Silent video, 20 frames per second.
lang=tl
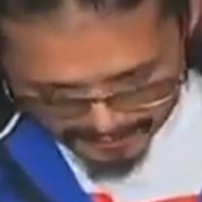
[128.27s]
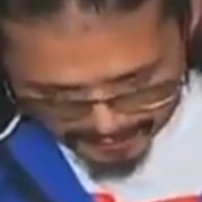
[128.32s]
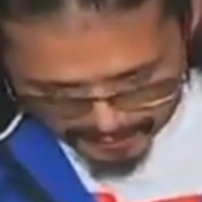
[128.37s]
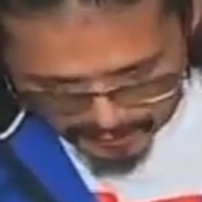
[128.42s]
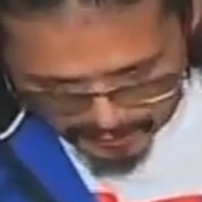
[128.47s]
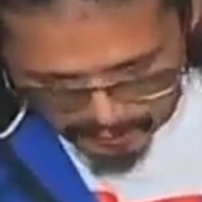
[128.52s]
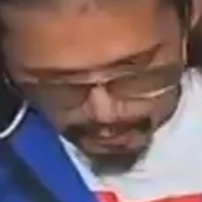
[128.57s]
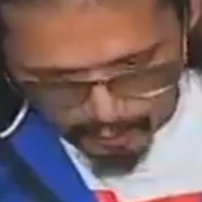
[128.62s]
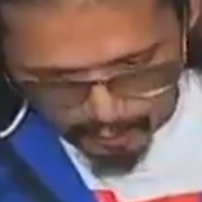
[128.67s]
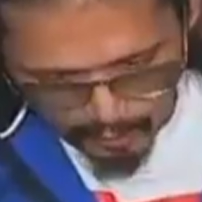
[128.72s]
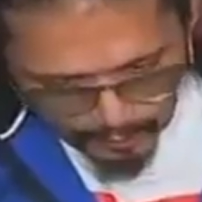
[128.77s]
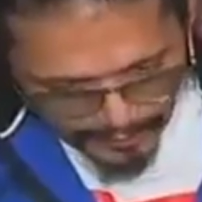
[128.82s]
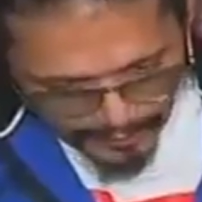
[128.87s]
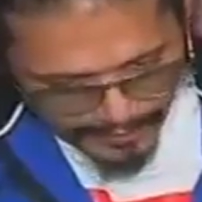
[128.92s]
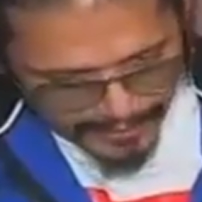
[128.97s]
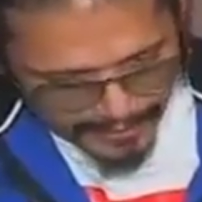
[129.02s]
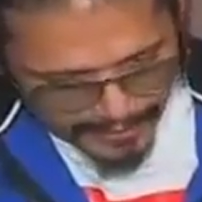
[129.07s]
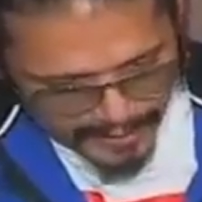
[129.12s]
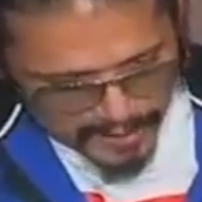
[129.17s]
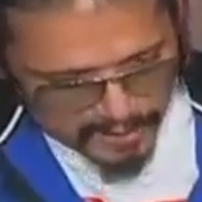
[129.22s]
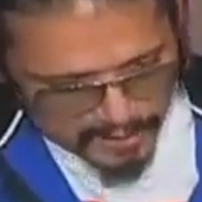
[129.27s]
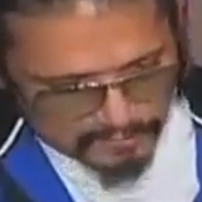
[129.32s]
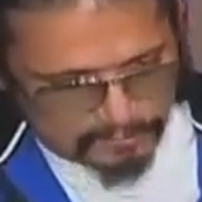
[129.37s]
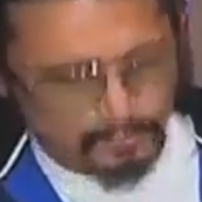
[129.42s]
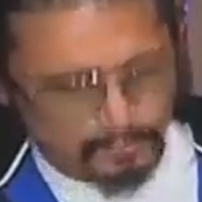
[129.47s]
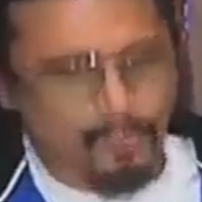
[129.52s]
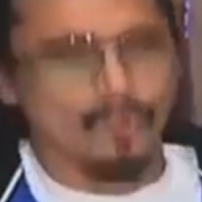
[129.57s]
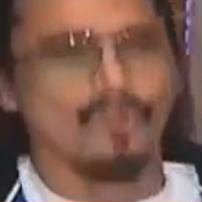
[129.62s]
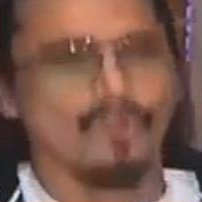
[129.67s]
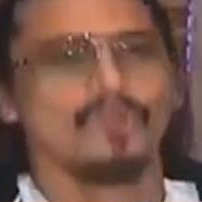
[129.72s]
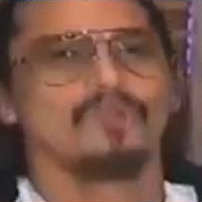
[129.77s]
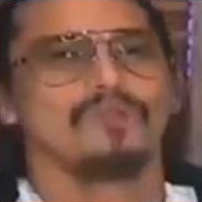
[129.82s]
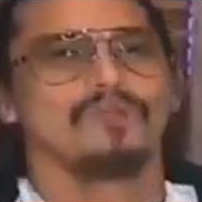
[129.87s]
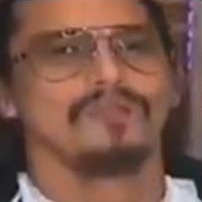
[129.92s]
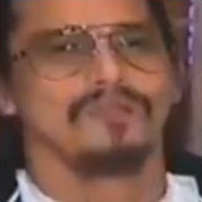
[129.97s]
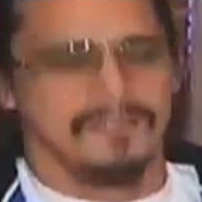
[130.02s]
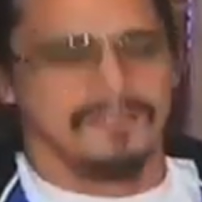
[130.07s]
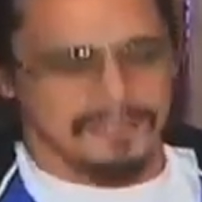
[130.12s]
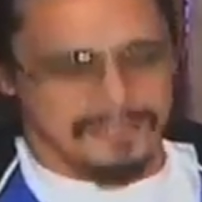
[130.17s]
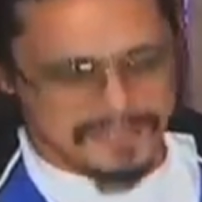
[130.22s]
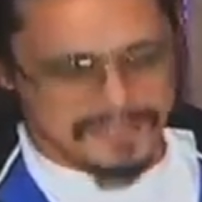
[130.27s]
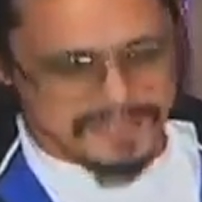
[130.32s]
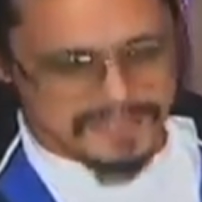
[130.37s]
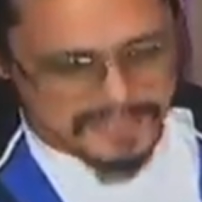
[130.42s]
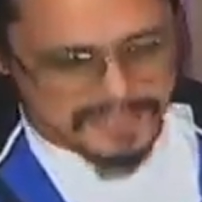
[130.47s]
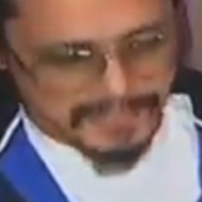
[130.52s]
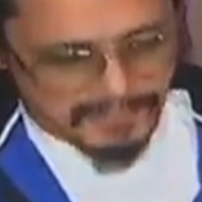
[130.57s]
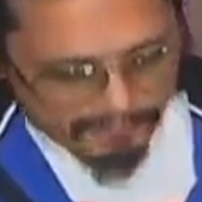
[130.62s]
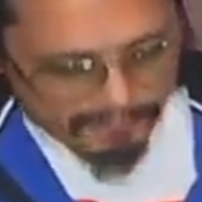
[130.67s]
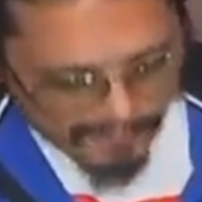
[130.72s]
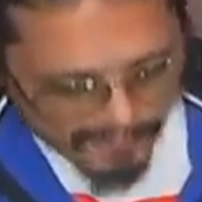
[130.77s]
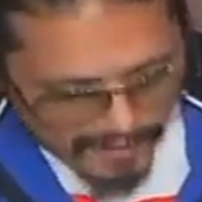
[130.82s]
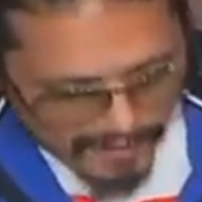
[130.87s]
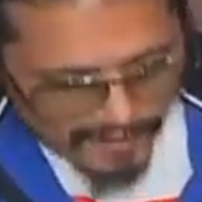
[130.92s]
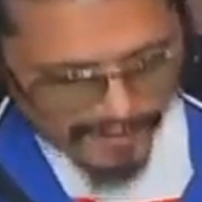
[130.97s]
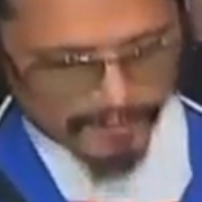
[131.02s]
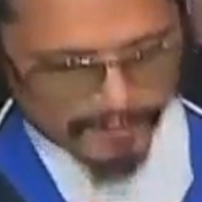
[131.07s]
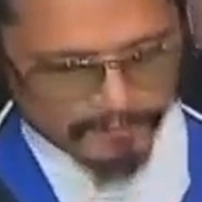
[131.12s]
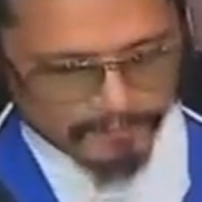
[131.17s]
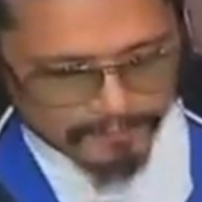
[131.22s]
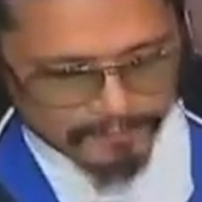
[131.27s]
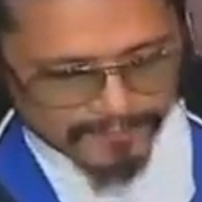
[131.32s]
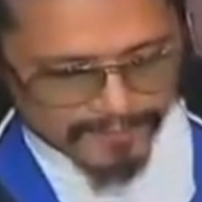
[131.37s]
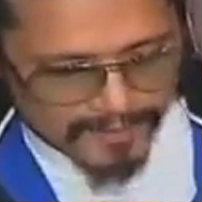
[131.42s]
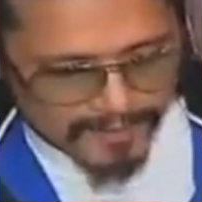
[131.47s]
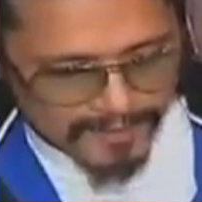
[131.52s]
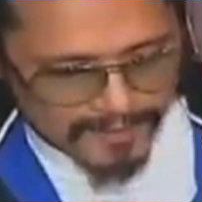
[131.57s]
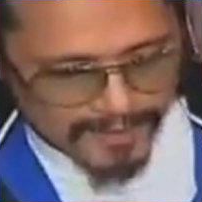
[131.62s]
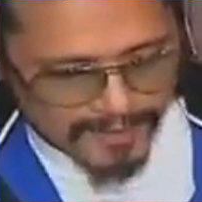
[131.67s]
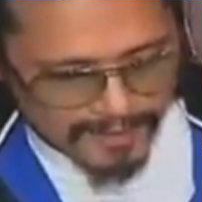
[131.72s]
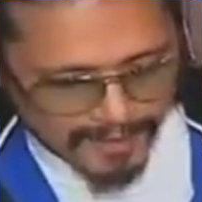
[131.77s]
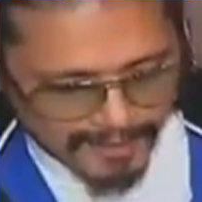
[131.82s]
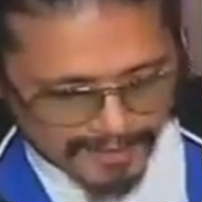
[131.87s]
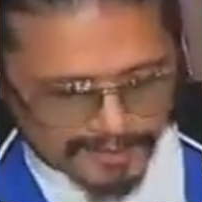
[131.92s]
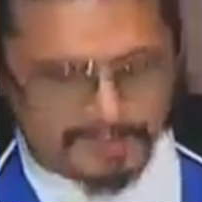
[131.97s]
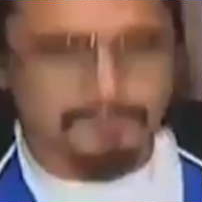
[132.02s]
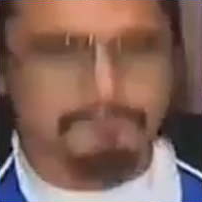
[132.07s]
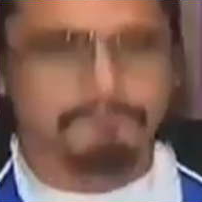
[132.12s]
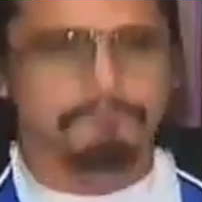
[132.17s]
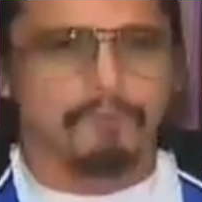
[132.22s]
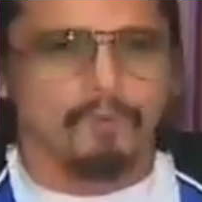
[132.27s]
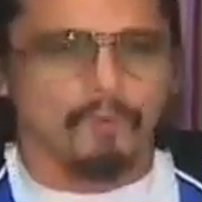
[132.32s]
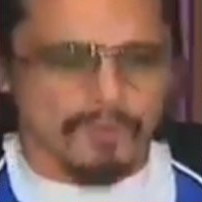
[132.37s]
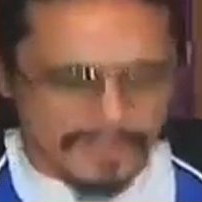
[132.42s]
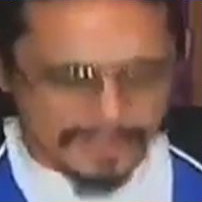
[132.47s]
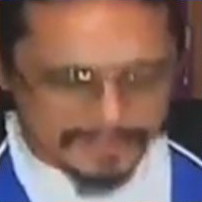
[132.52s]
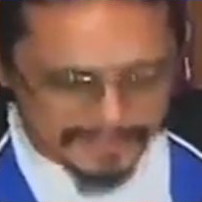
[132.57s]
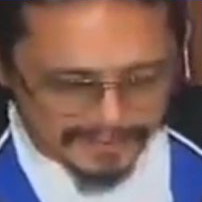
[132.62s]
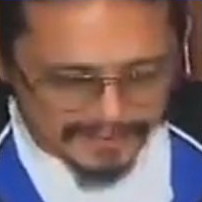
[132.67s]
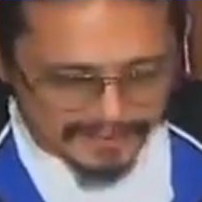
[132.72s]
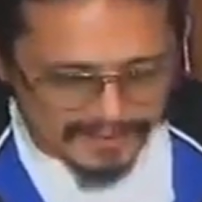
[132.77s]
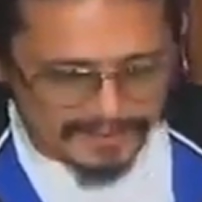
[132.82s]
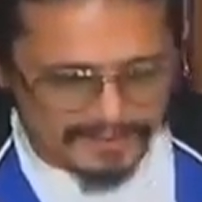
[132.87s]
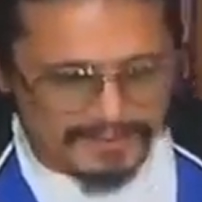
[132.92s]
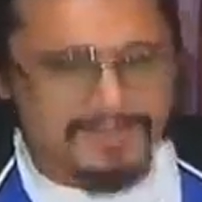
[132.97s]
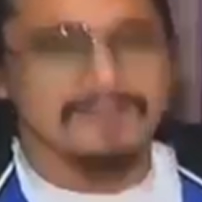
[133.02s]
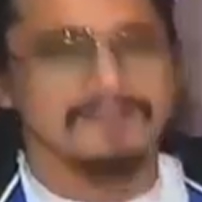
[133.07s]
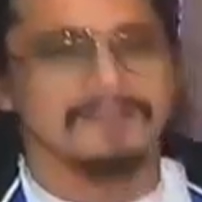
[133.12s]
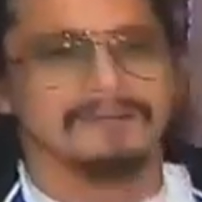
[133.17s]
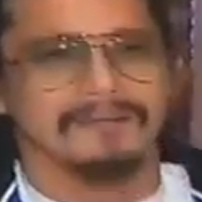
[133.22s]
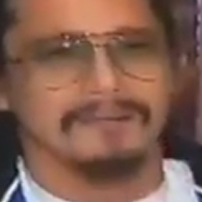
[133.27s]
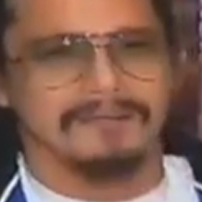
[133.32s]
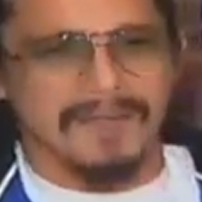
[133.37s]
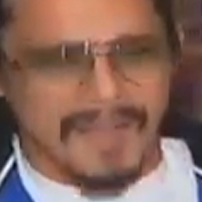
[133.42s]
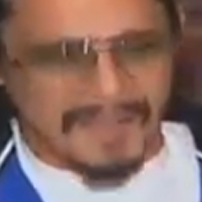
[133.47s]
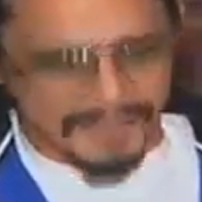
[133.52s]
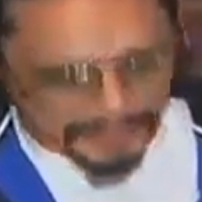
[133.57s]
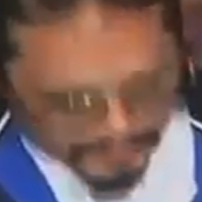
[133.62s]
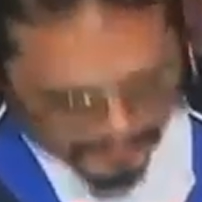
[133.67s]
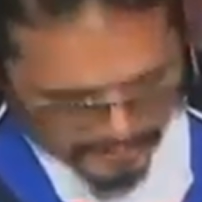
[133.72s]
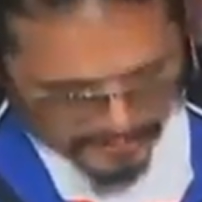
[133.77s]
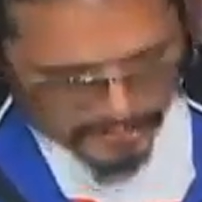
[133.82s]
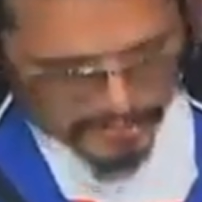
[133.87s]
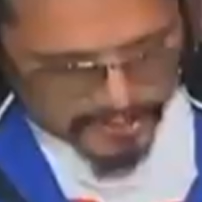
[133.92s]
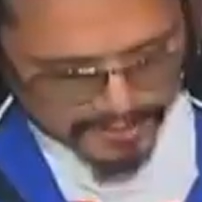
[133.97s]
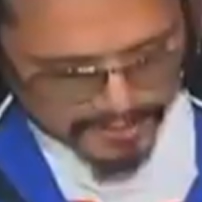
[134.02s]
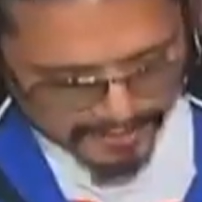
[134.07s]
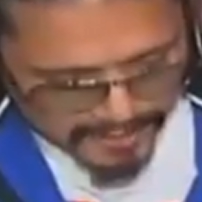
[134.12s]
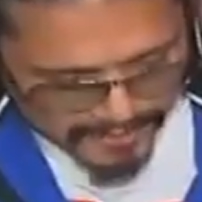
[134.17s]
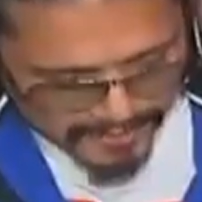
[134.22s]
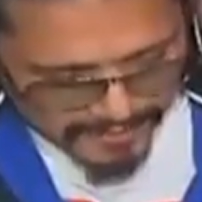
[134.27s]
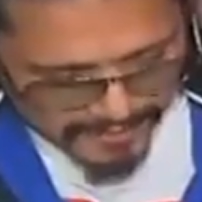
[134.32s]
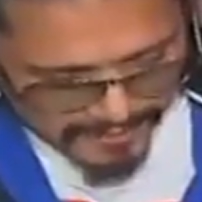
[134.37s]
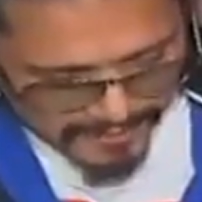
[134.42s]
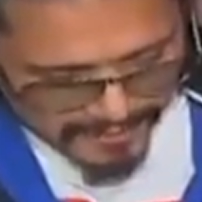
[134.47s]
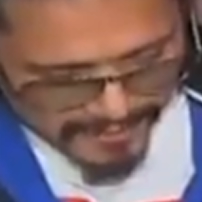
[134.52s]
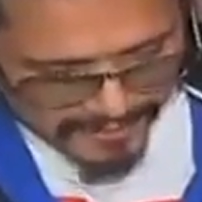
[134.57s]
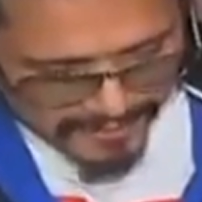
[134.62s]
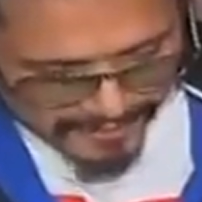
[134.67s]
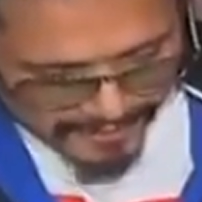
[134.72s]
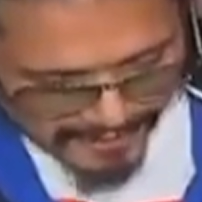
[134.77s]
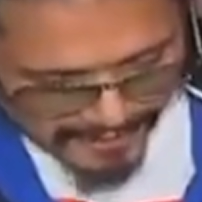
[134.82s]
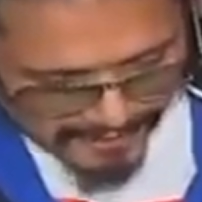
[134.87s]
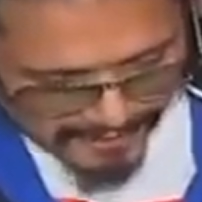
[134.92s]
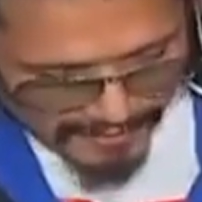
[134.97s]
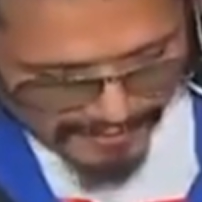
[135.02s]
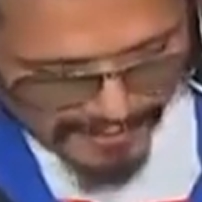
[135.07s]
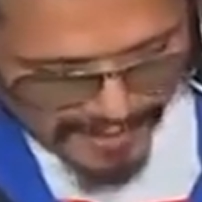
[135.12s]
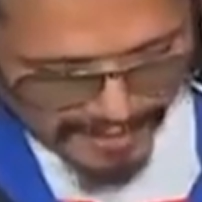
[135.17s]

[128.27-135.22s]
Naluluha pa si Robin Padilla ng basahin niya ang dokumentong ibinigay sa kanya ni Pangulong Duterte na nagsasaad ng absolute